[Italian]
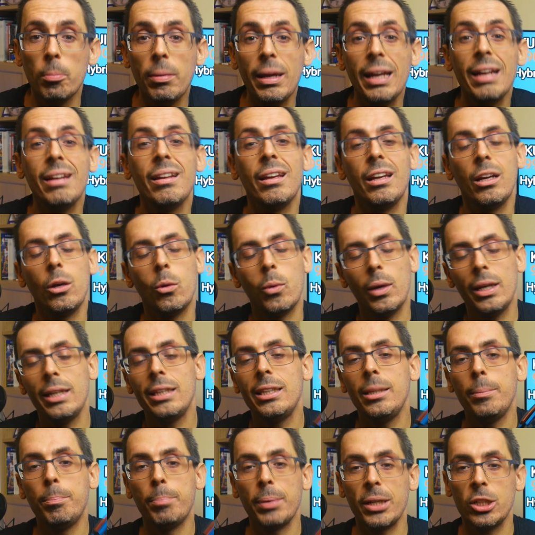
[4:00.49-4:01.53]
bene in quelli
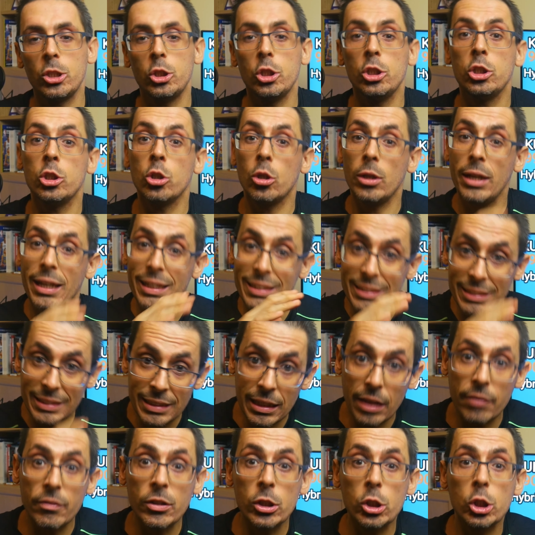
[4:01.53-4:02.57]
di precisione
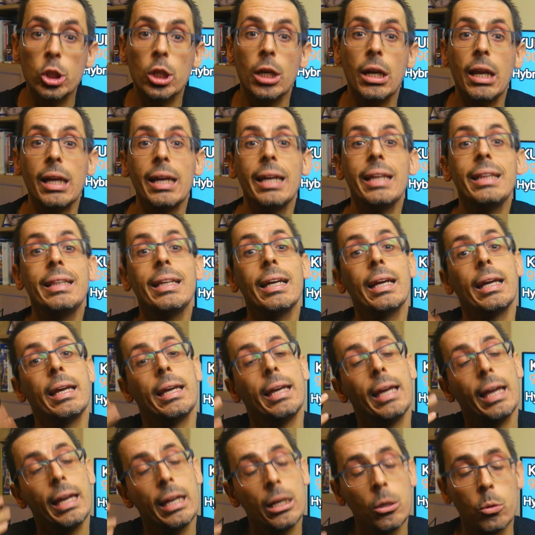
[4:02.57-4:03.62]
sia vicino alla rete
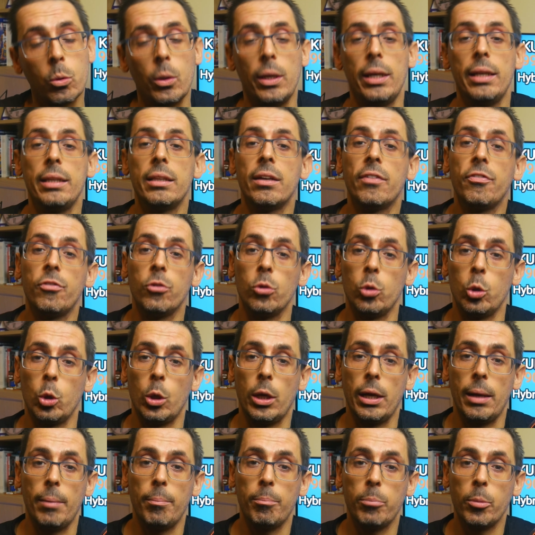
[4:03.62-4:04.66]
che in quelli da fondo
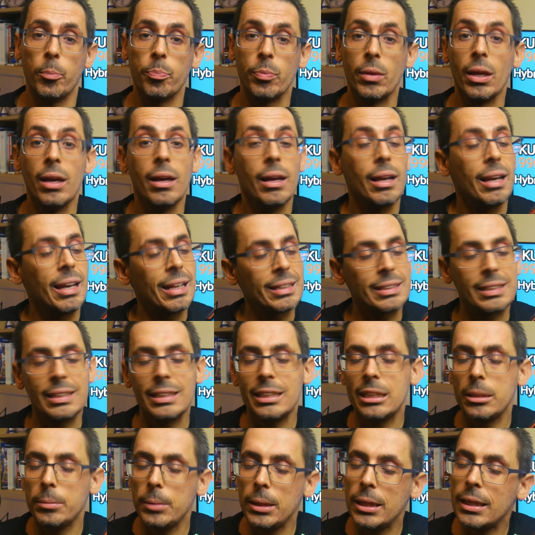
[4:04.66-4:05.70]
campo. La
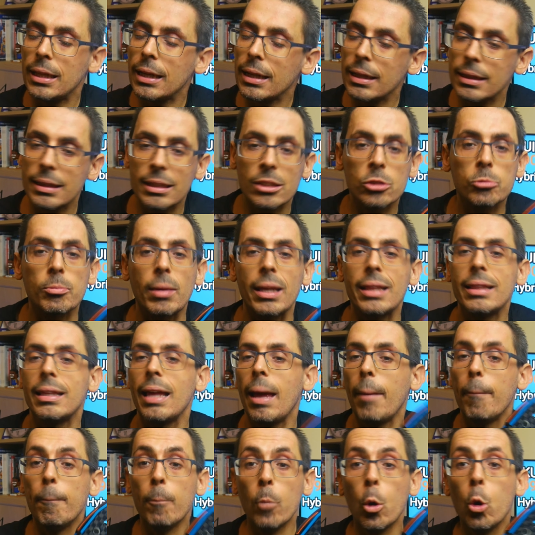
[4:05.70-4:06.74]
sensibilità che trasmette
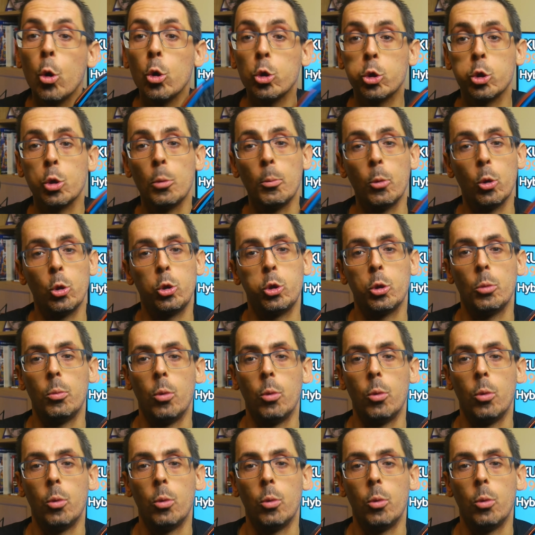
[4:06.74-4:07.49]
è molto molto